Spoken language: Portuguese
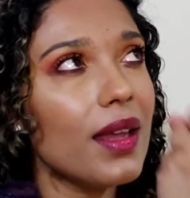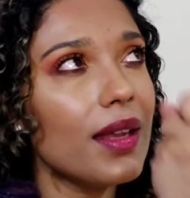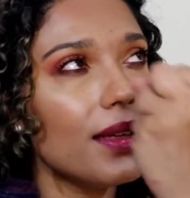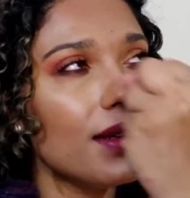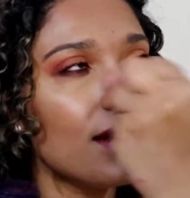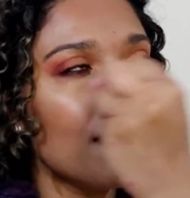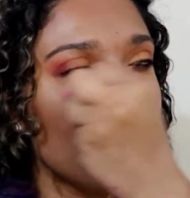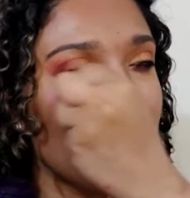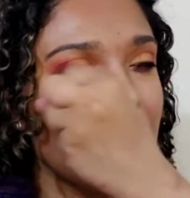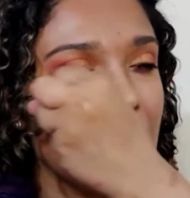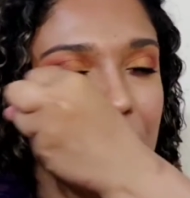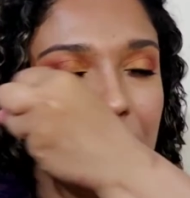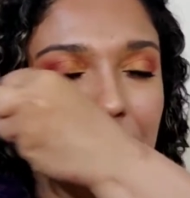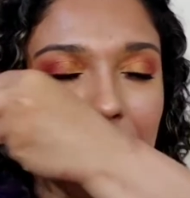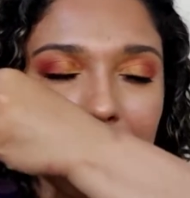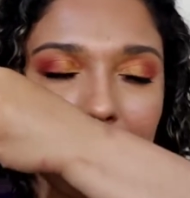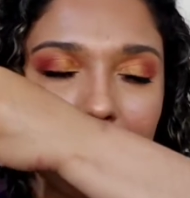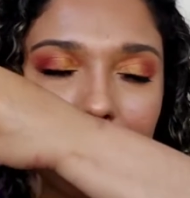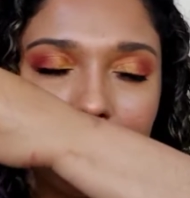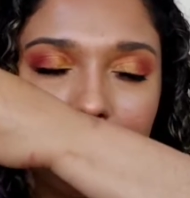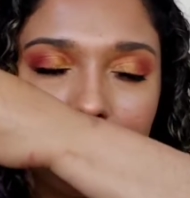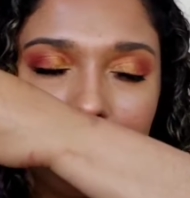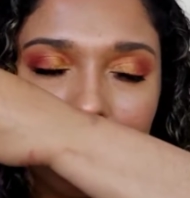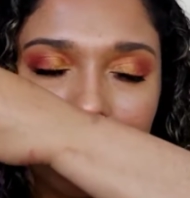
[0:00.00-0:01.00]
Ele
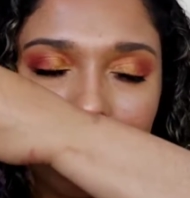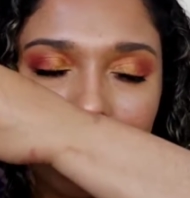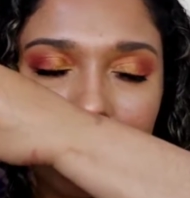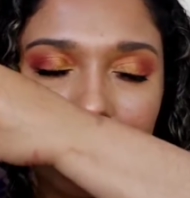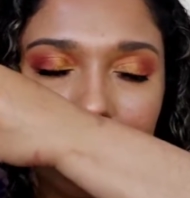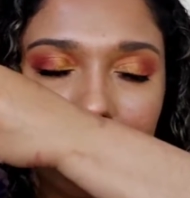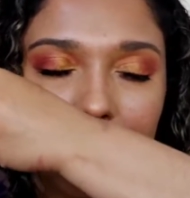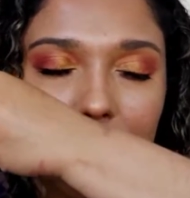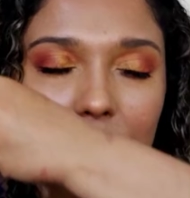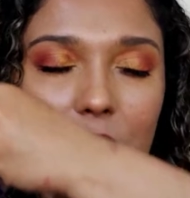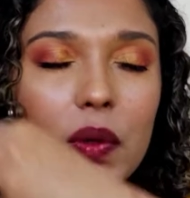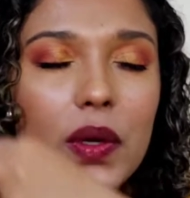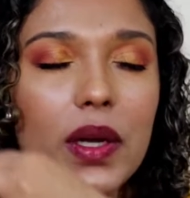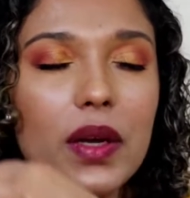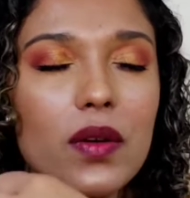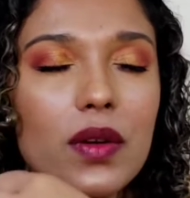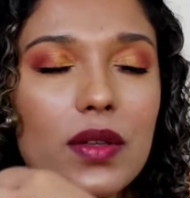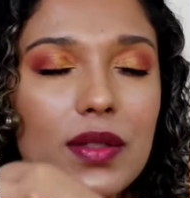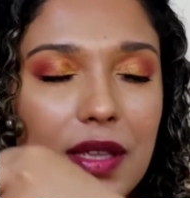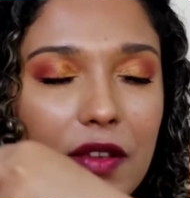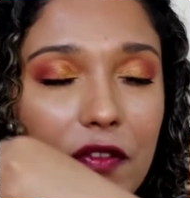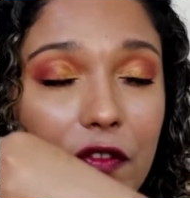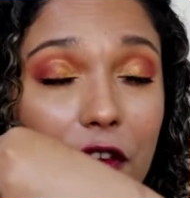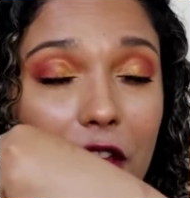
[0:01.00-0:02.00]
lembra...
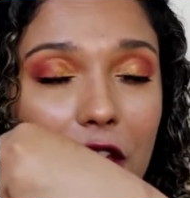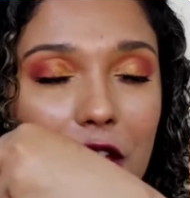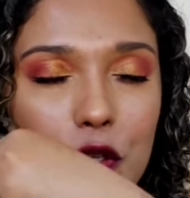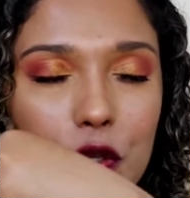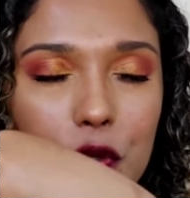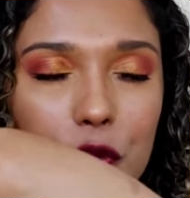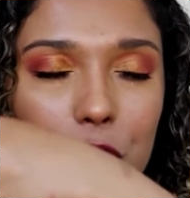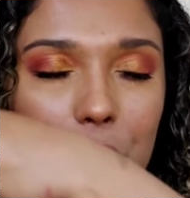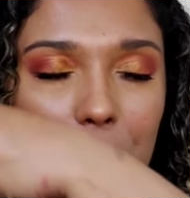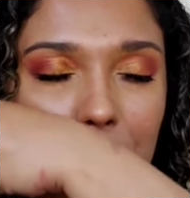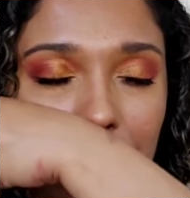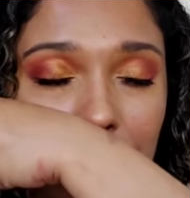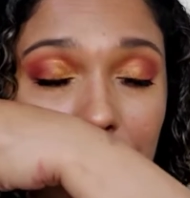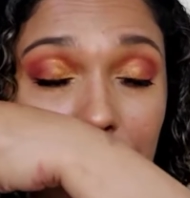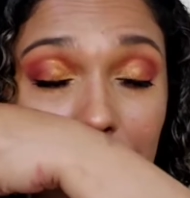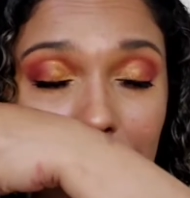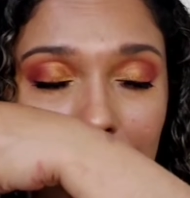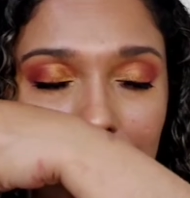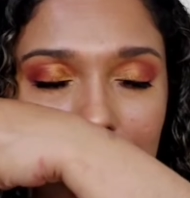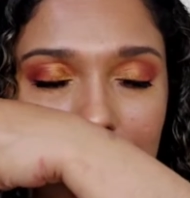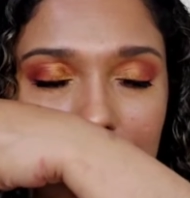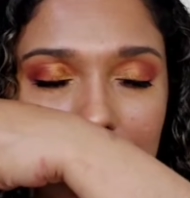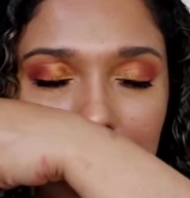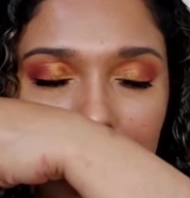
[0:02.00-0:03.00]
Quando você fecha o olho e
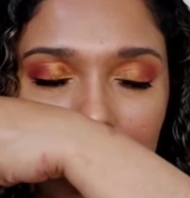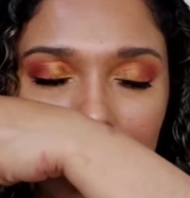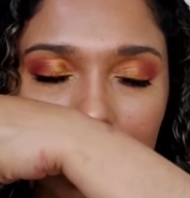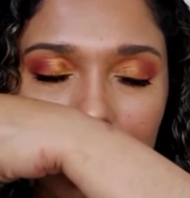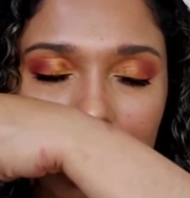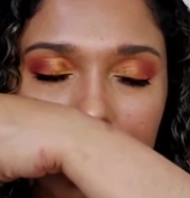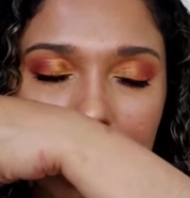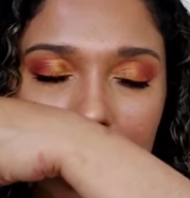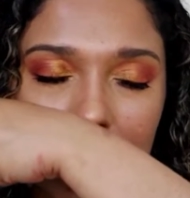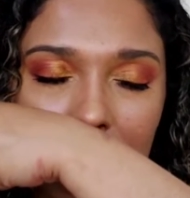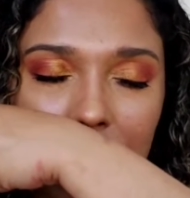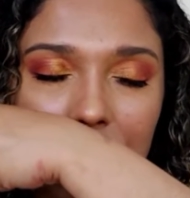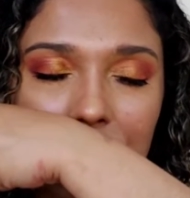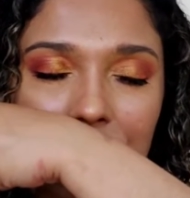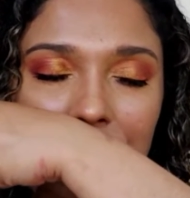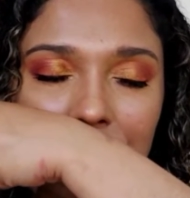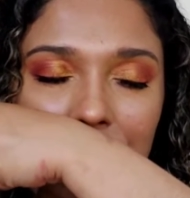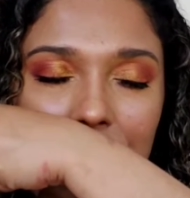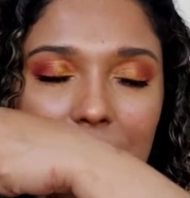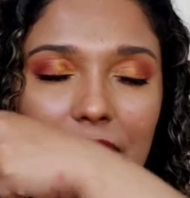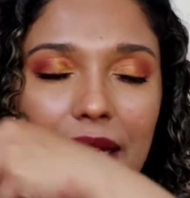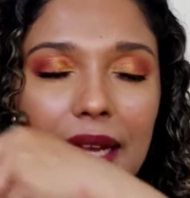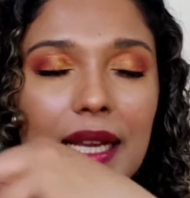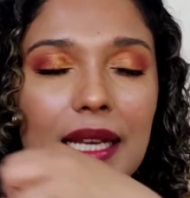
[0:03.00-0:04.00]
eu, eu sinto, assim,
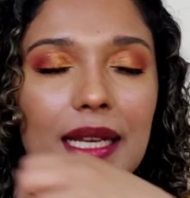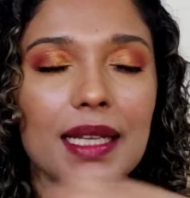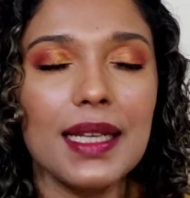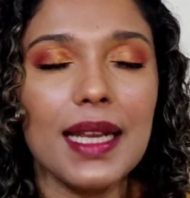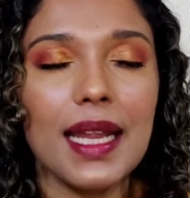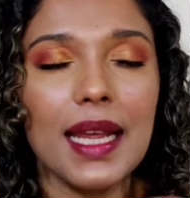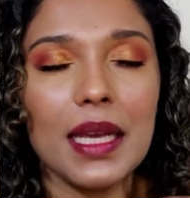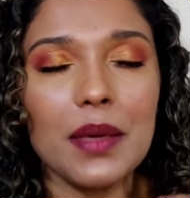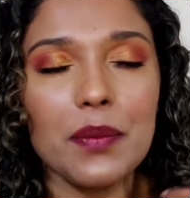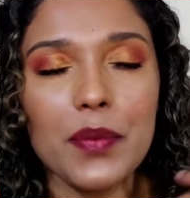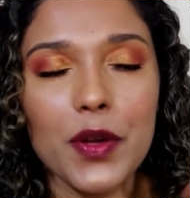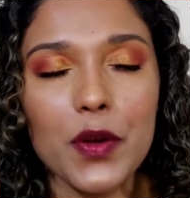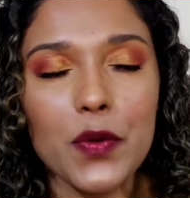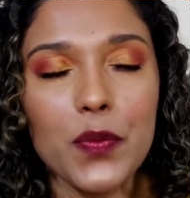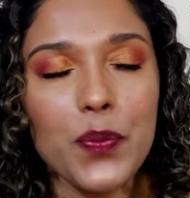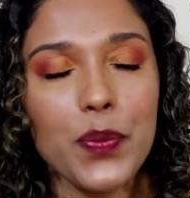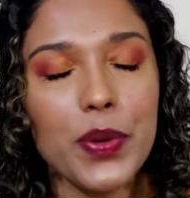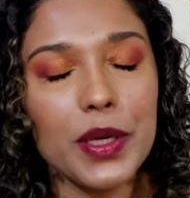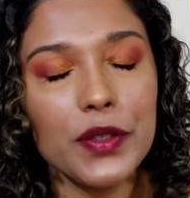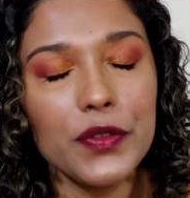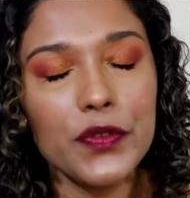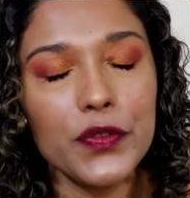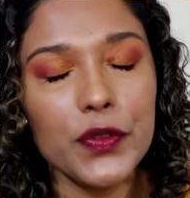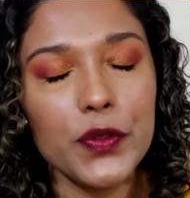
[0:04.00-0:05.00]
ele lembra um
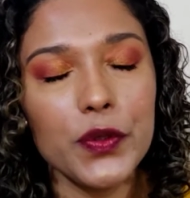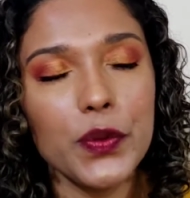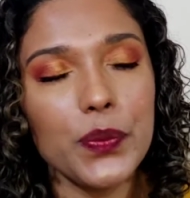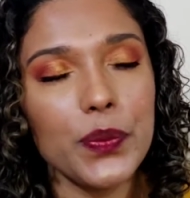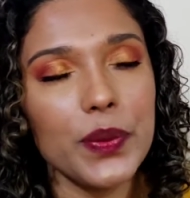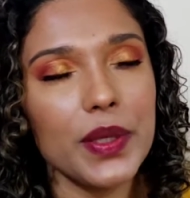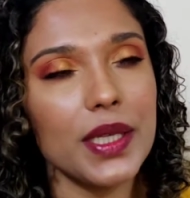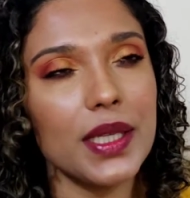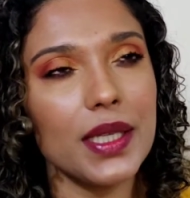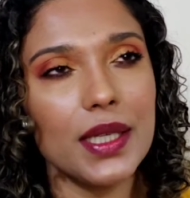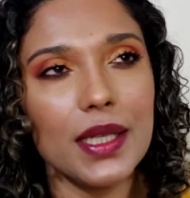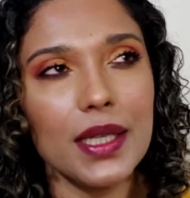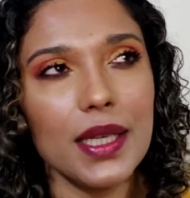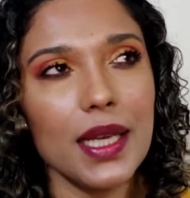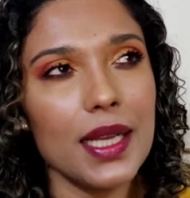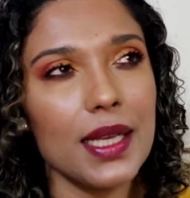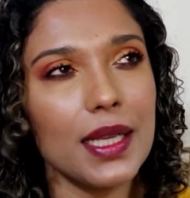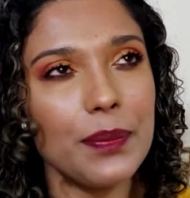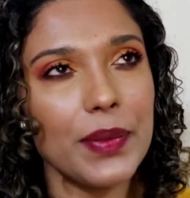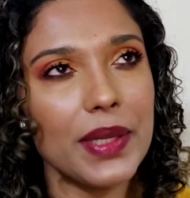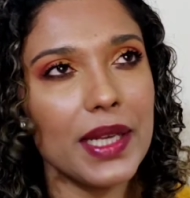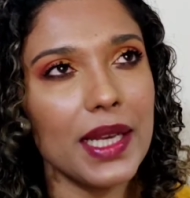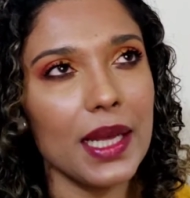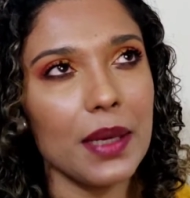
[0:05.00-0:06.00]
perfume,
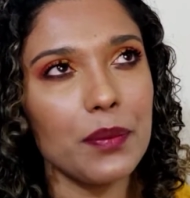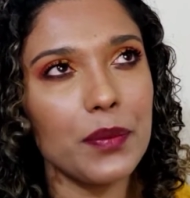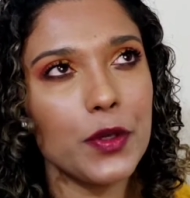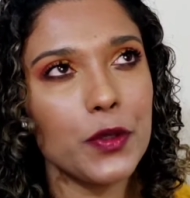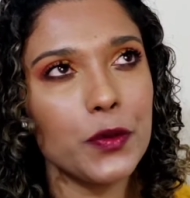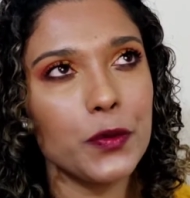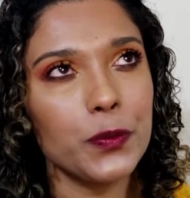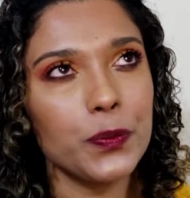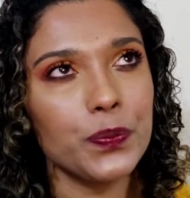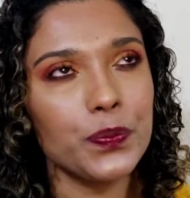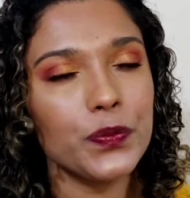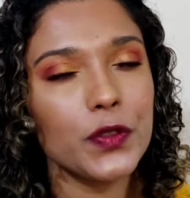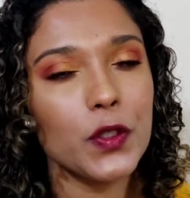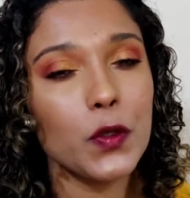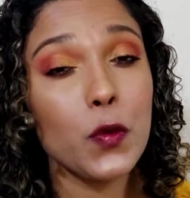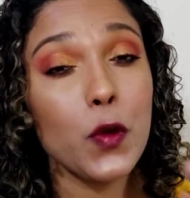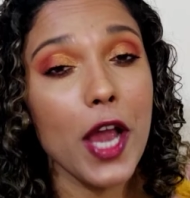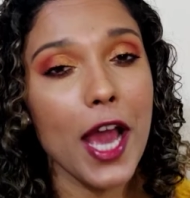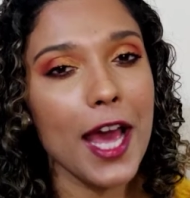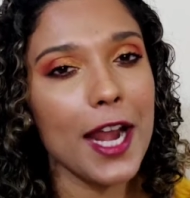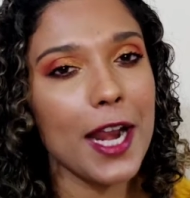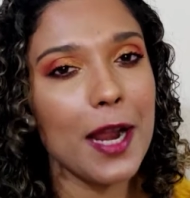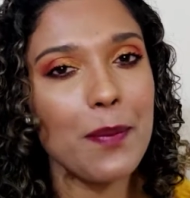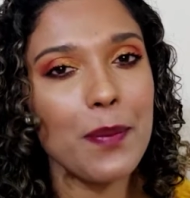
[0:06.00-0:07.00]
ele me lembra um, um
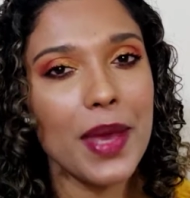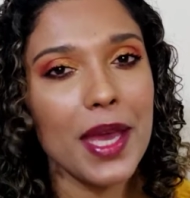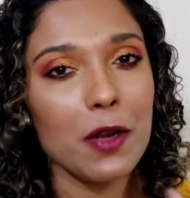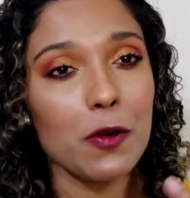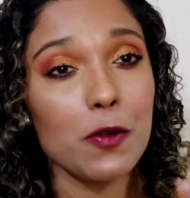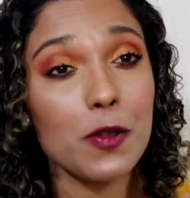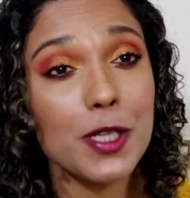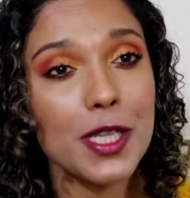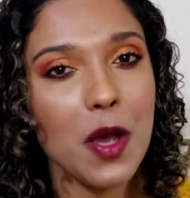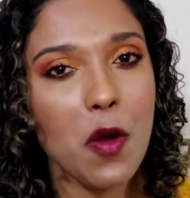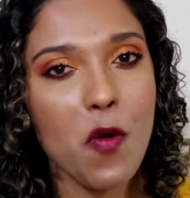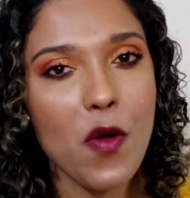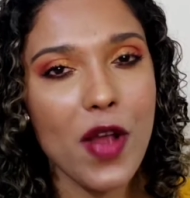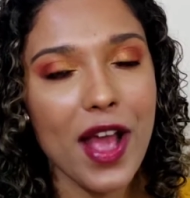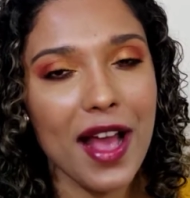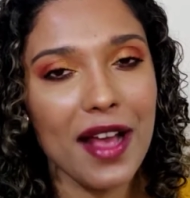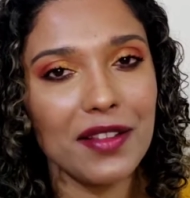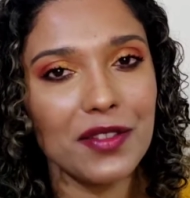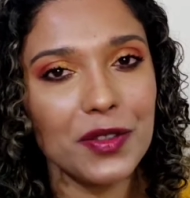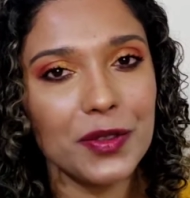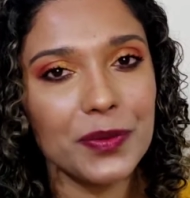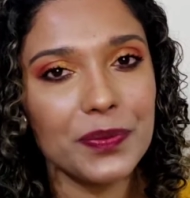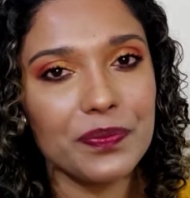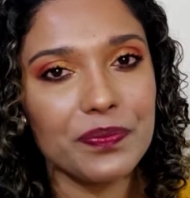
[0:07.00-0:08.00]
caramelo
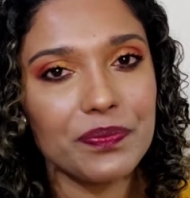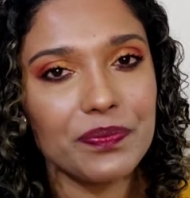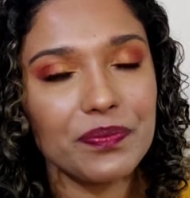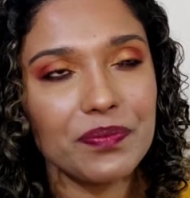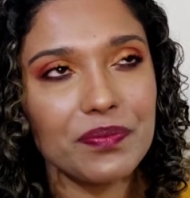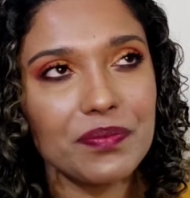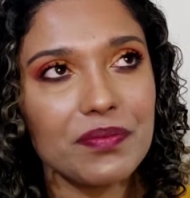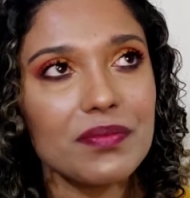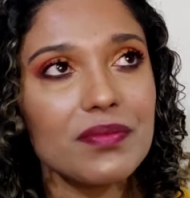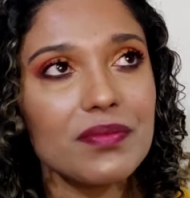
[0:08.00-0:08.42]
salgado.